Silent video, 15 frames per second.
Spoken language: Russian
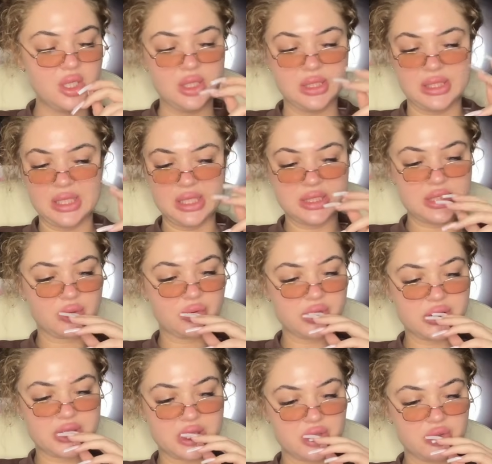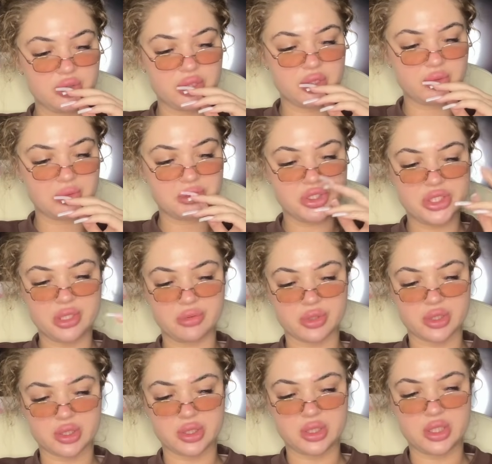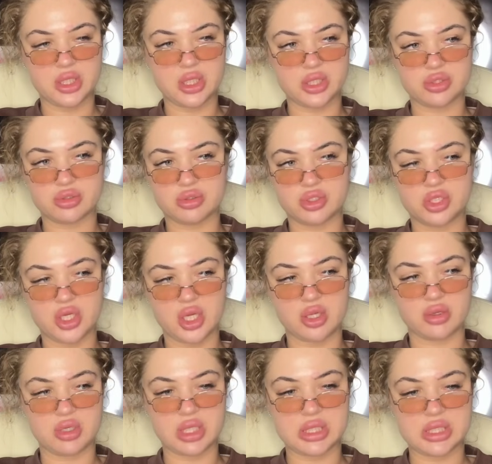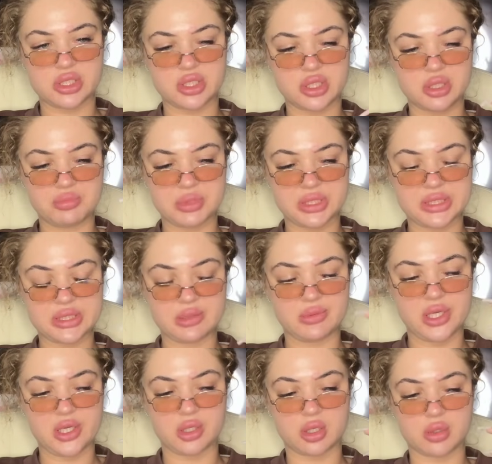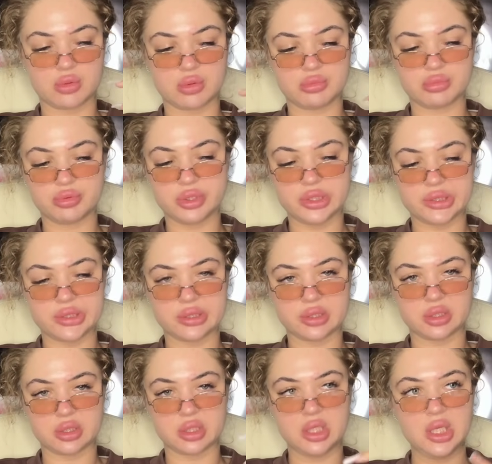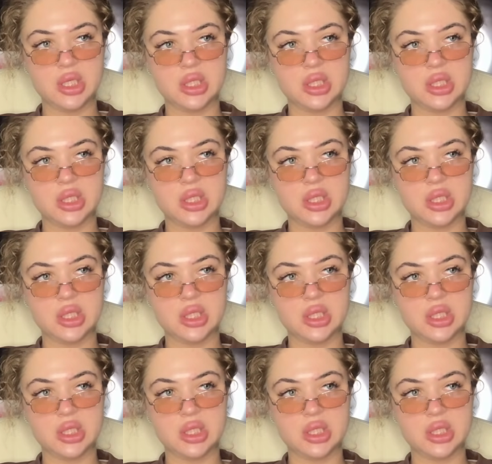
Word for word: Я такой союз вообще вот не ощущаю, я даже не представляю, как он будет э,